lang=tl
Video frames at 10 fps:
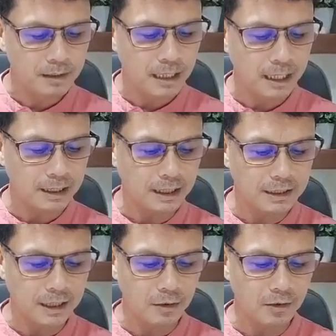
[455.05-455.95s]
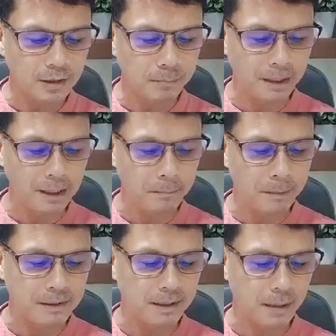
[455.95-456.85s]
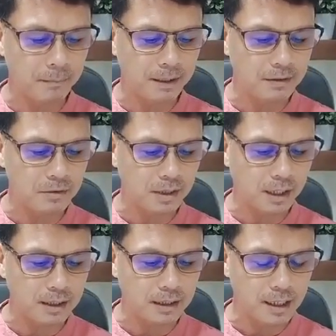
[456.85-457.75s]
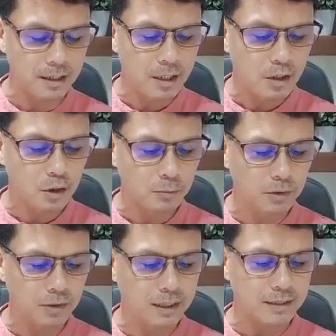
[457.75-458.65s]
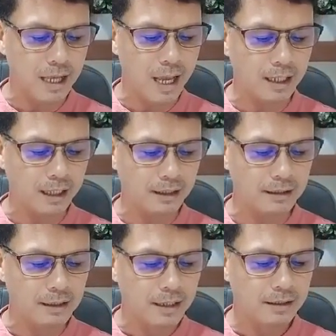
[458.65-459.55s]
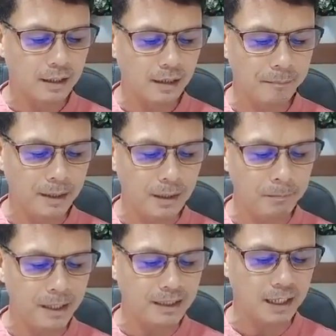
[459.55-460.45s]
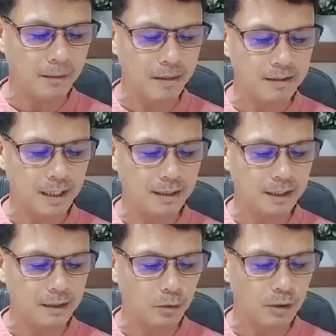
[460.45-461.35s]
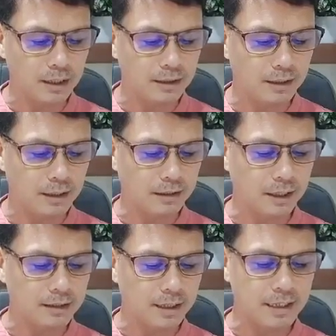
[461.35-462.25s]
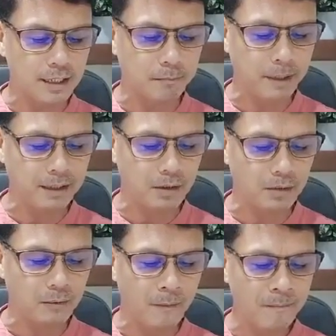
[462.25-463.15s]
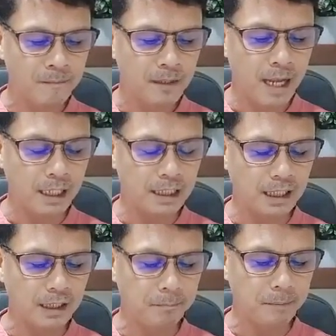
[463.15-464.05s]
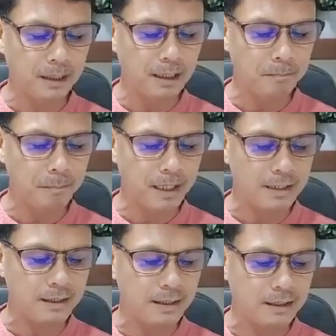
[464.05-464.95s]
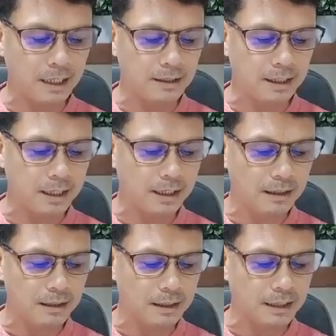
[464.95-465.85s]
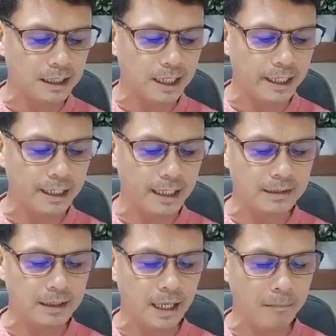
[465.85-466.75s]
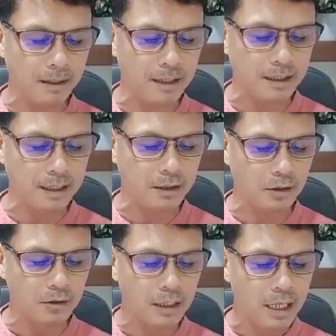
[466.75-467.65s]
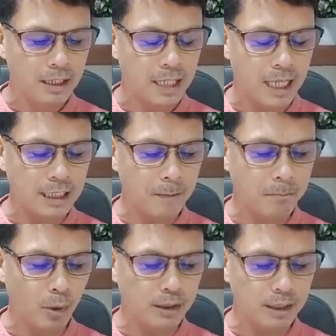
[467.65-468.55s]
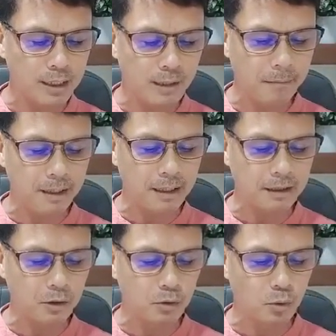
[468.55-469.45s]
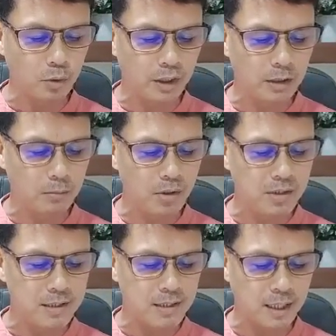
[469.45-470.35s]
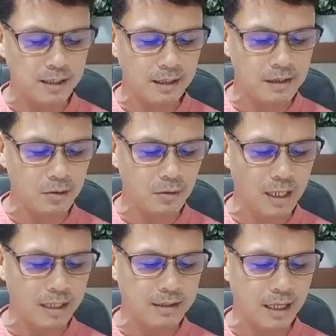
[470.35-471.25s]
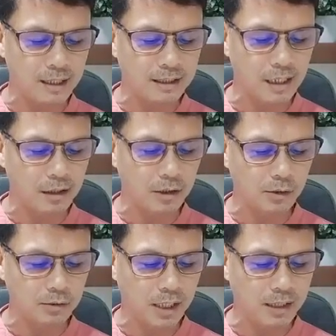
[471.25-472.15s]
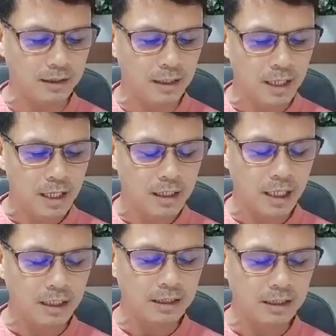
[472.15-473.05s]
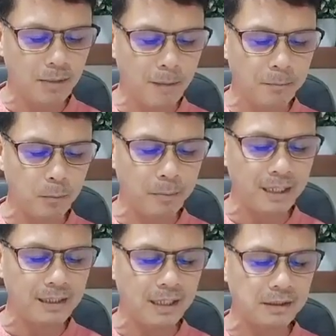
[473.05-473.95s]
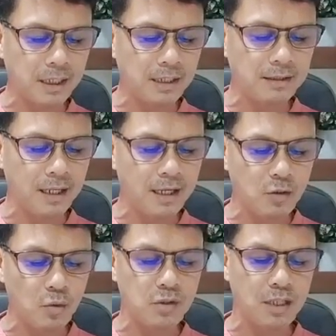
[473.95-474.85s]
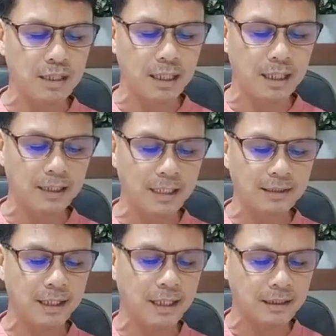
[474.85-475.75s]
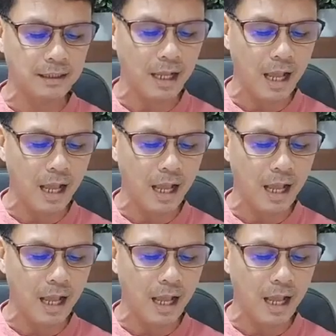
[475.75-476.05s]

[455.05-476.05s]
nakita niya roon si Felipe at sinabi niya sa kanya, sumunod ka sa akin, si Felipe, taga Bethsaida tulad ni Andres at Pedro. Nakita ni Felipe, si Nathaniel, Nathanael at sinabi niya dito, natagpuan na namin ang tinutukoy ni Moses sa kanya isinulat sa aklat ng Kotosan. Gayun din ang mga propeta, siya si Jesus na taga Nazareth